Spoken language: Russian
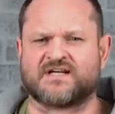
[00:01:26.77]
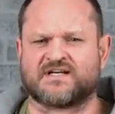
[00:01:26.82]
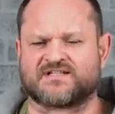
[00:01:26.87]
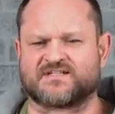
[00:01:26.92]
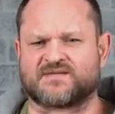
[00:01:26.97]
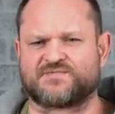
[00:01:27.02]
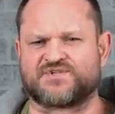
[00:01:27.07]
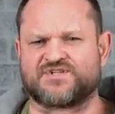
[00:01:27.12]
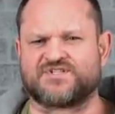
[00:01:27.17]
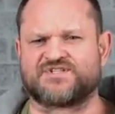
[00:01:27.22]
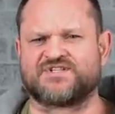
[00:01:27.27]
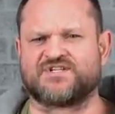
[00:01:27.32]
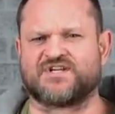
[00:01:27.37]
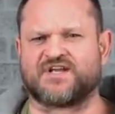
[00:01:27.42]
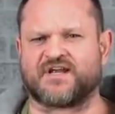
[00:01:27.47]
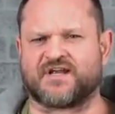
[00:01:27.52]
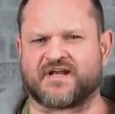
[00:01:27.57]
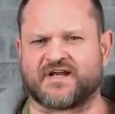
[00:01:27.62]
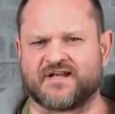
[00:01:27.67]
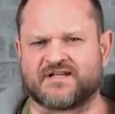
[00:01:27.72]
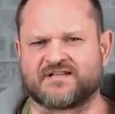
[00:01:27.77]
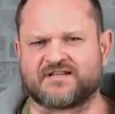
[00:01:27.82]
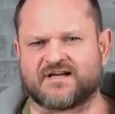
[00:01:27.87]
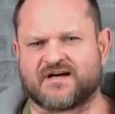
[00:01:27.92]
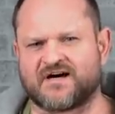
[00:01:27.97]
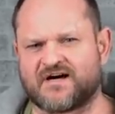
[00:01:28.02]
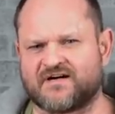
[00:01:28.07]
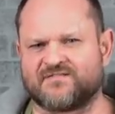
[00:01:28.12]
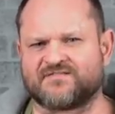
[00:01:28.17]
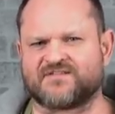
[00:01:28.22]
запчастей,
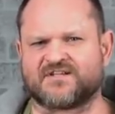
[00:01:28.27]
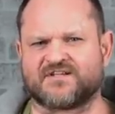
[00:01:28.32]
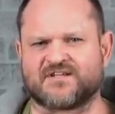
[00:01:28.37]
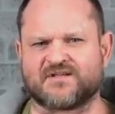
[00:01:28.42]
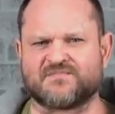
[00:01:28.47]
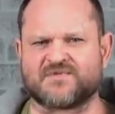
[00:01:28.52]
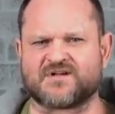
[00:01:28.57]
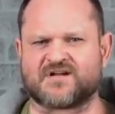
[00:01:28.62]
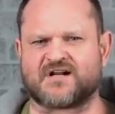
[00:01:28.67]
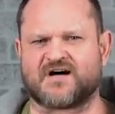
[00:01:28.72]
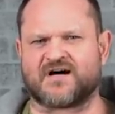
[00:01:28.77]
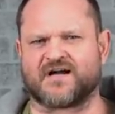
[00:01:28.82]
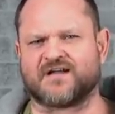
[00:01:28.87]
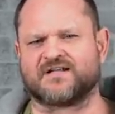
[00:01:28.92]
это автономера,